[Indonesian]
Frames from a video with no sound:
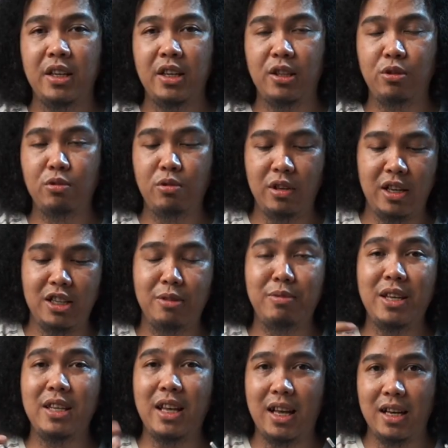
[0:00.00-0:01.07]
itu RGB
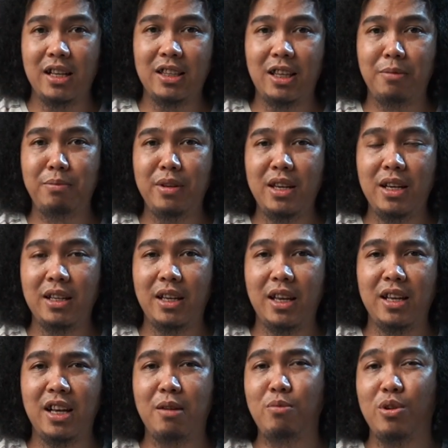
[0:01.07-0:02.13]
nya nyala tapi dia
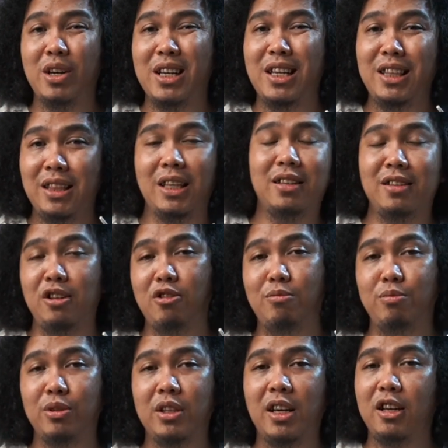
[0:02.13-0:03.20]
kayak nggak mau ke di
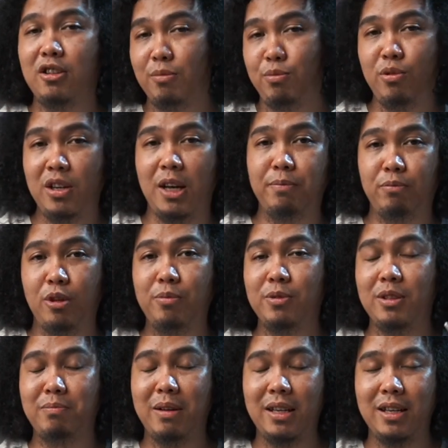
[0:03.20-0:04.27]
komputer ataupun laptop
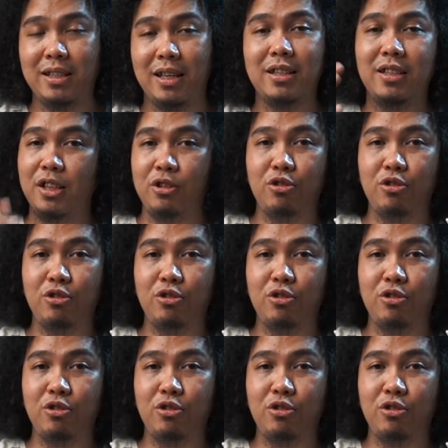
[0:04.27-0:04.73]
pada saat saya